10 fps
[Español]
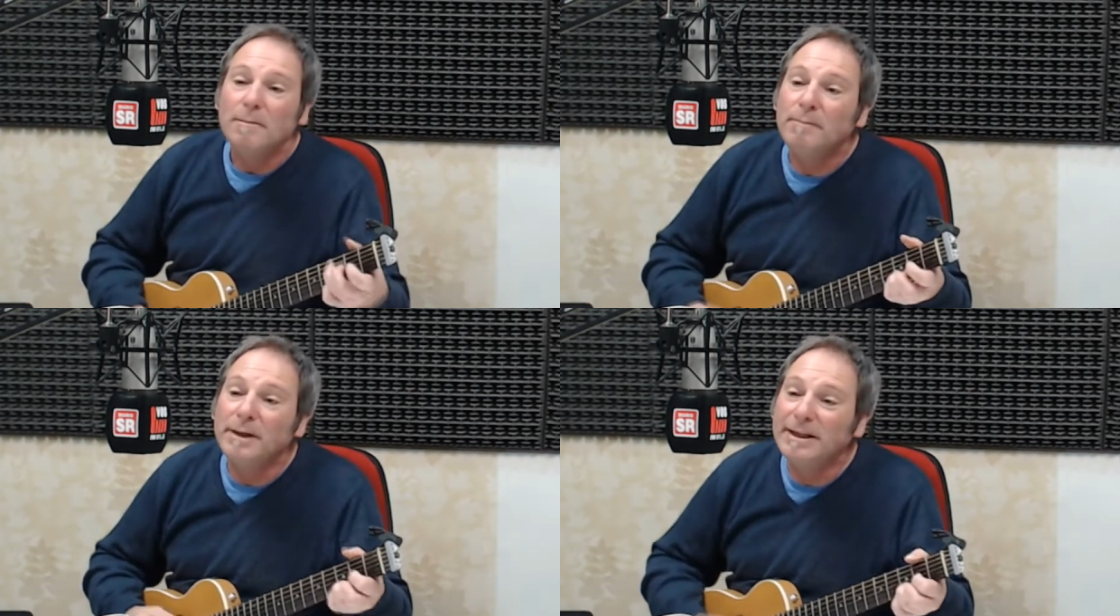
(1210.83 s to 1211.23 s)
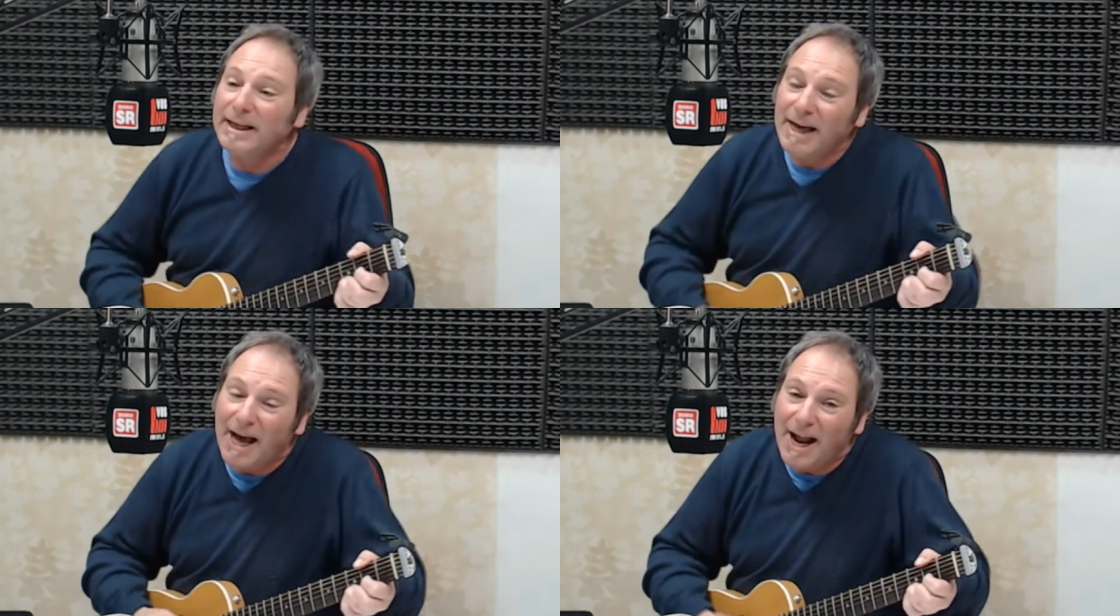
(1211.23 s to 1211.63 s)
Mi
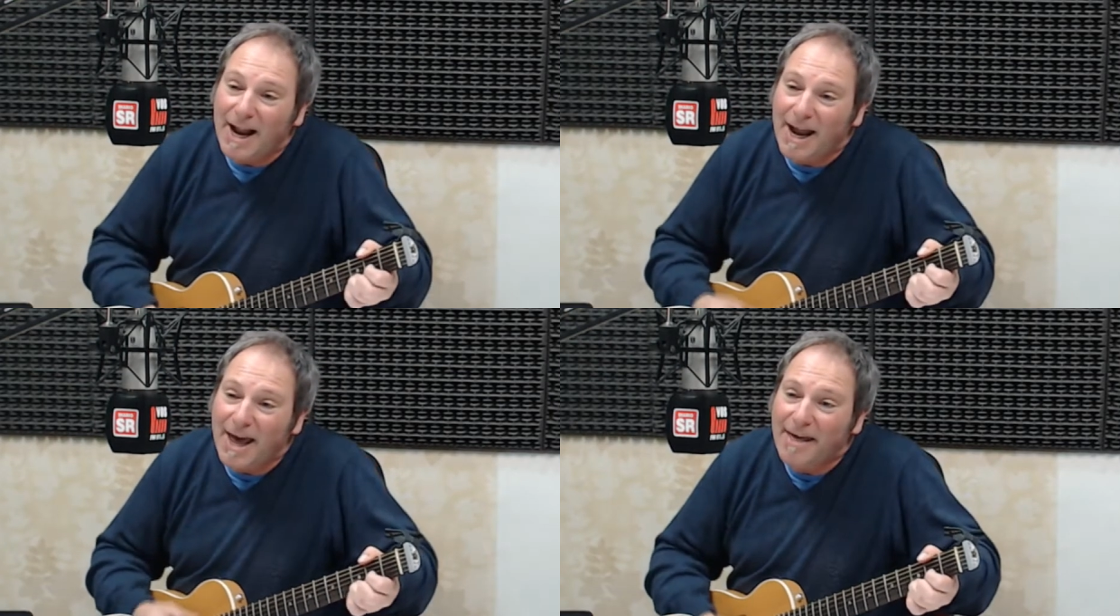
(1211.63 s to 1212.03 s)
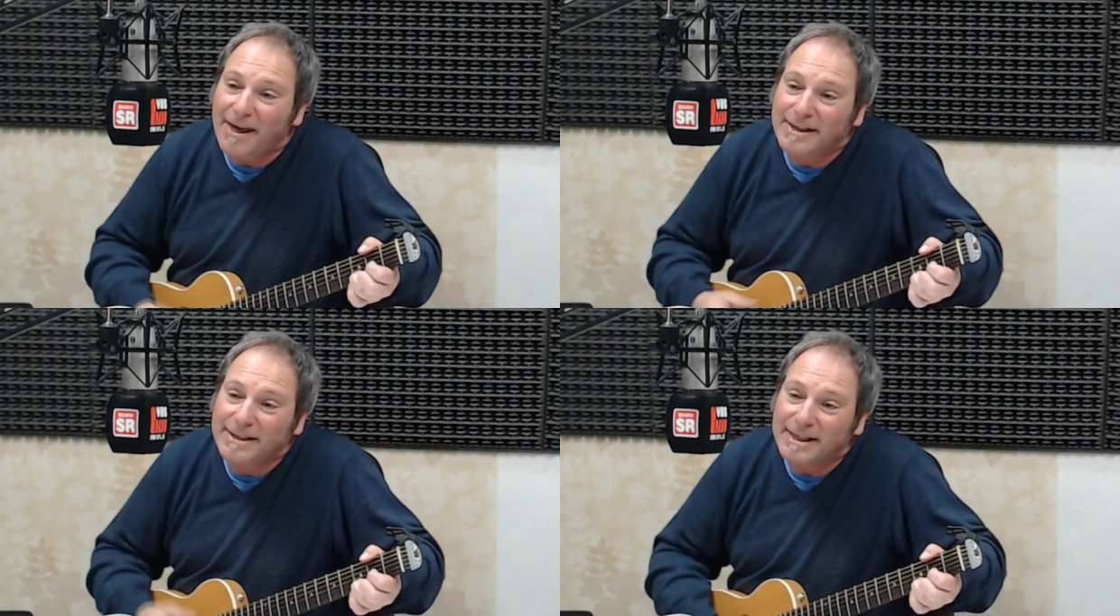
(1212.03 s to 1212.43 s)
tía le
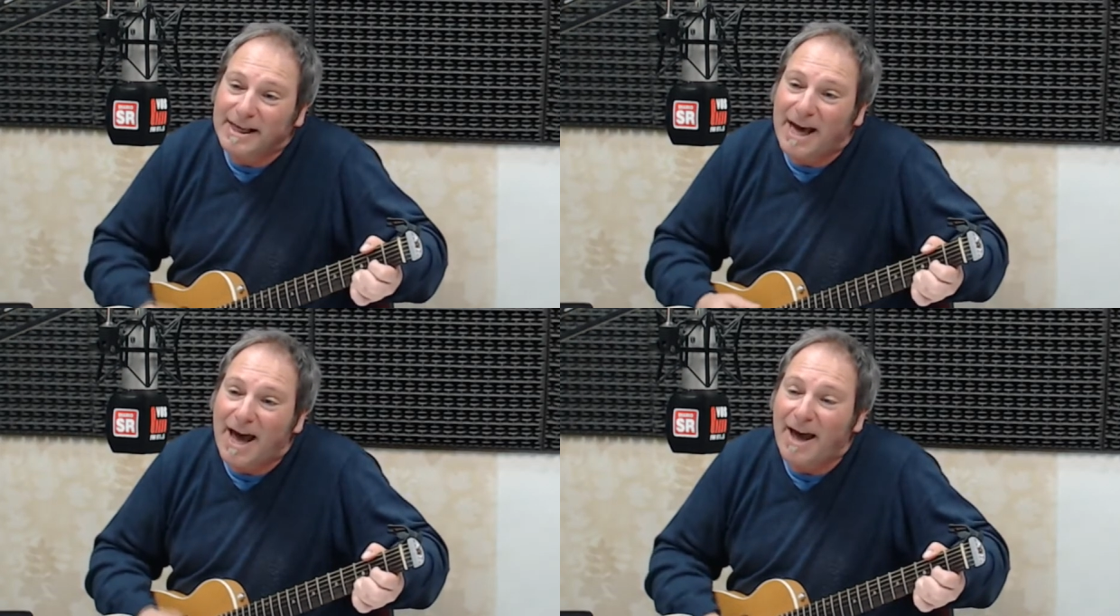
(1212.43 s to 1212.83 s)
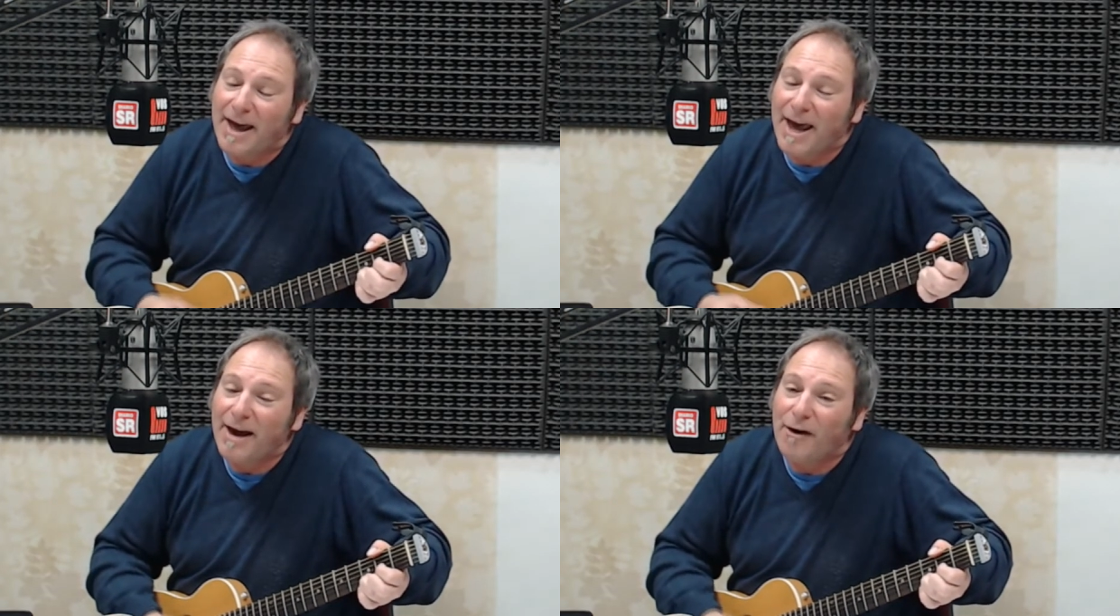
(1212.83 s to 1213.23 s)
decía
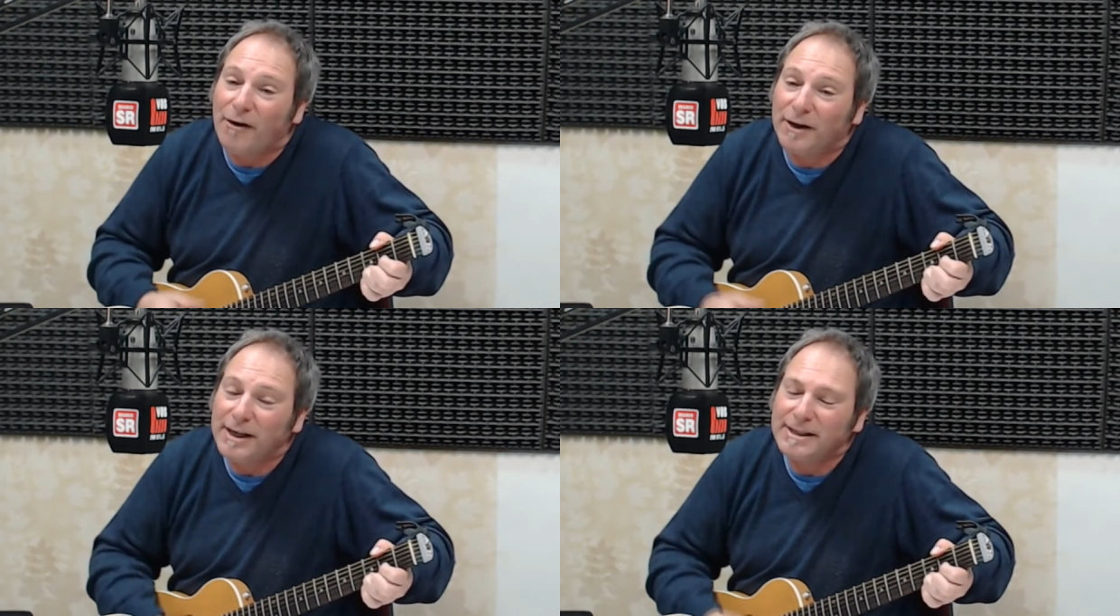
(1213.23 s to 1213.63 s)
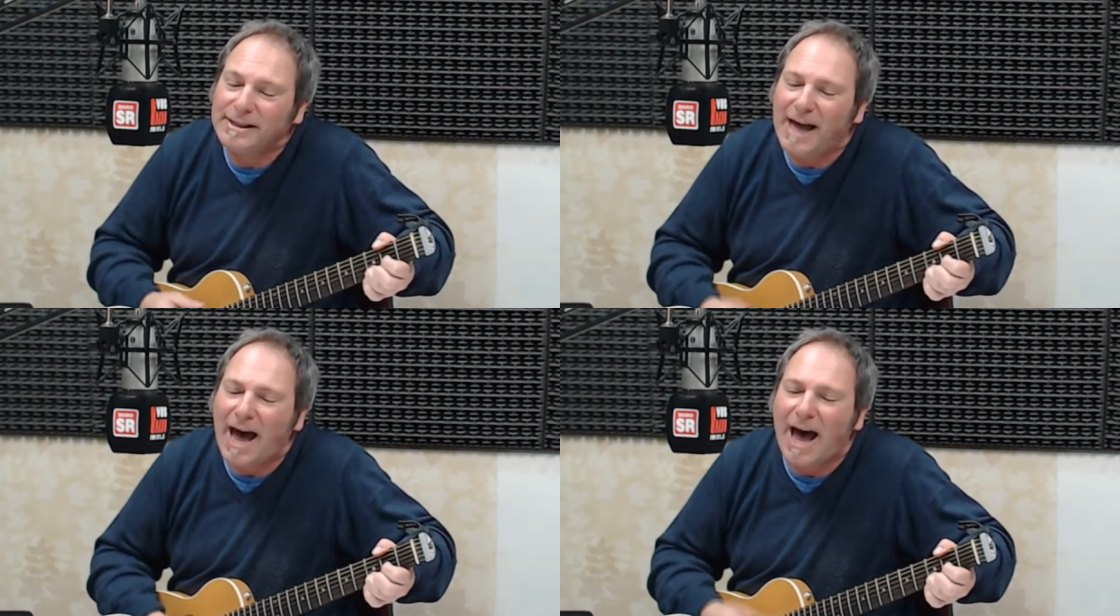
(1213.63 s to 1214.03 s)

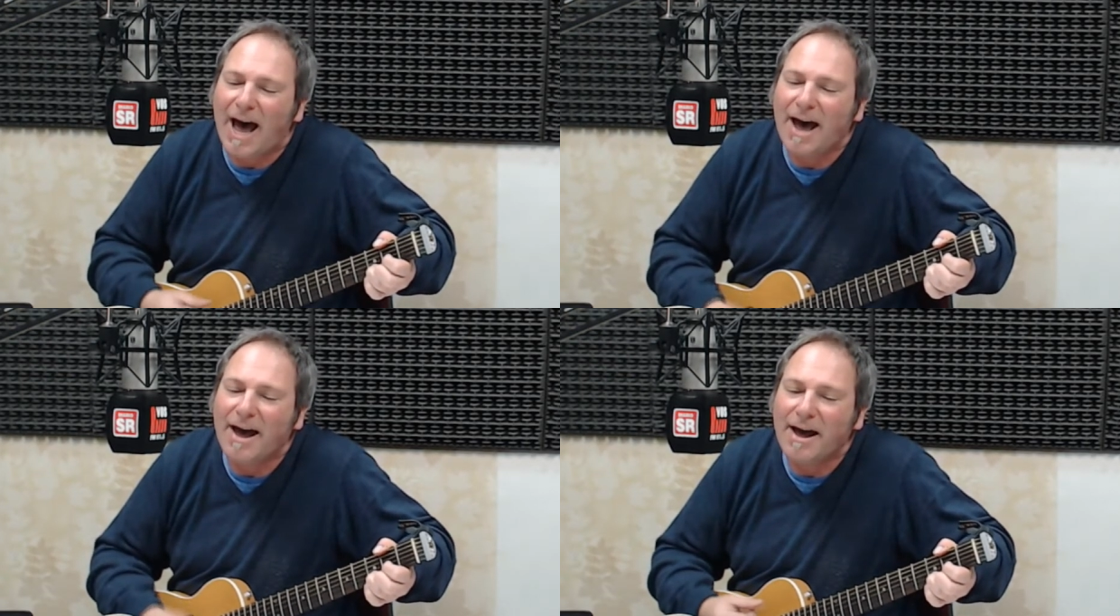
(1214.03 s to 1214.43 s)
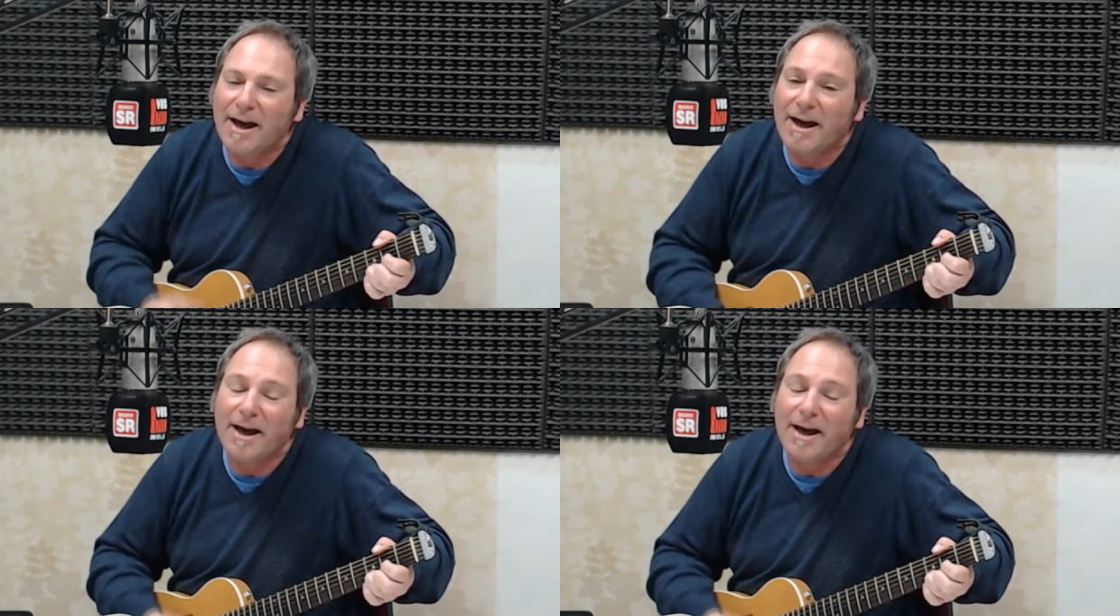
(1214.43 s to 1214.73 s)
egoísta.